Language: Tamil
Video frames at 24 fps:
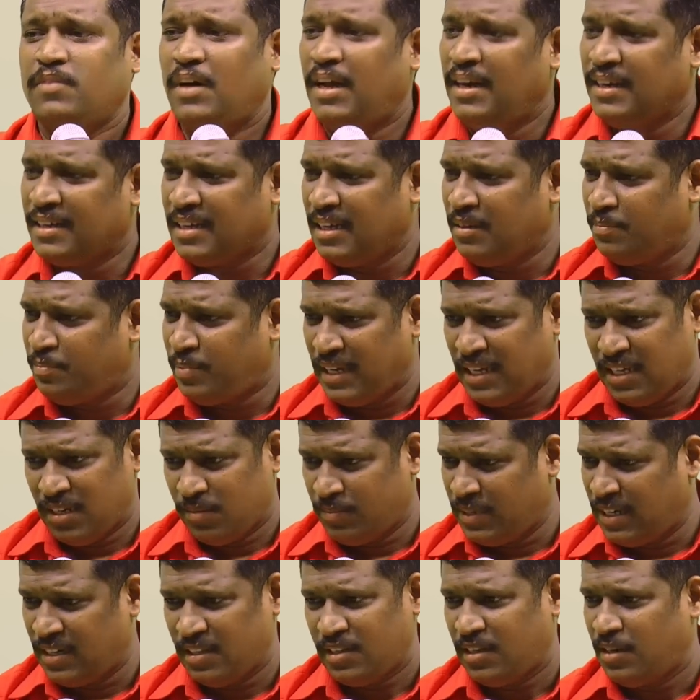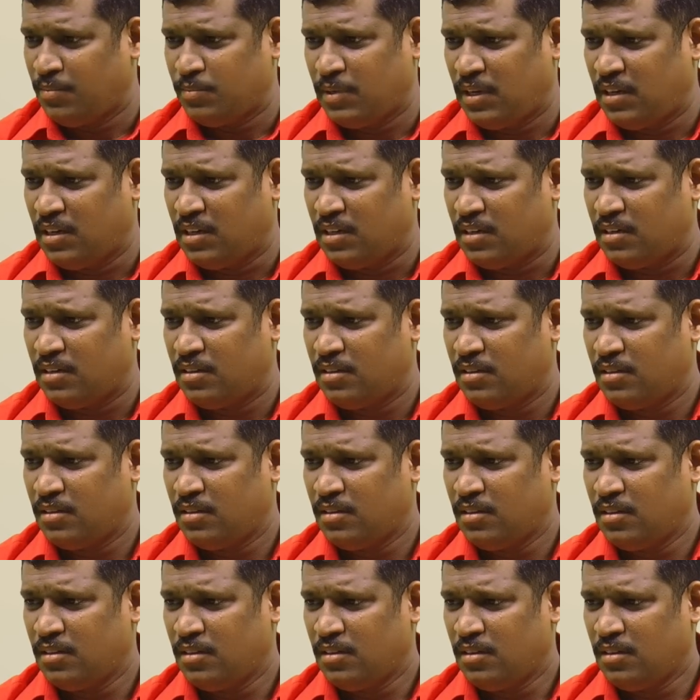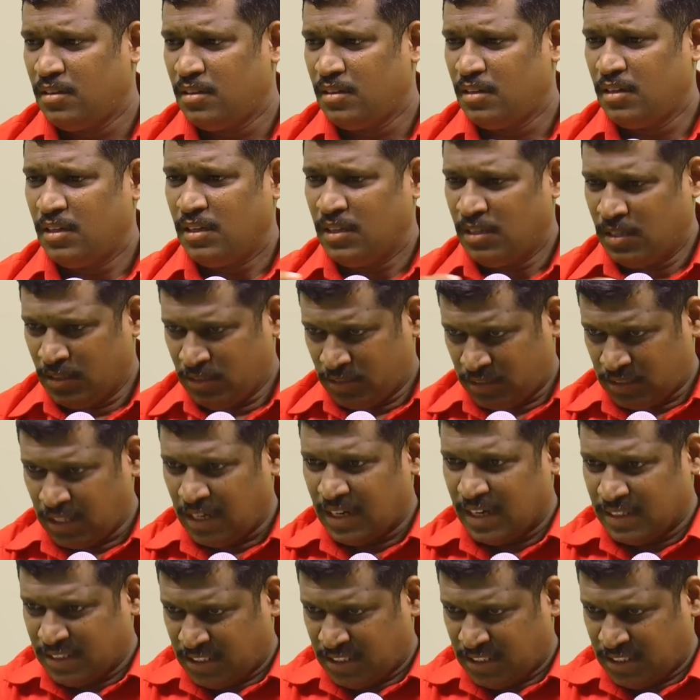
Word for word: வாழ்க்கை பயணம்னு என்ன தெரியுமா சில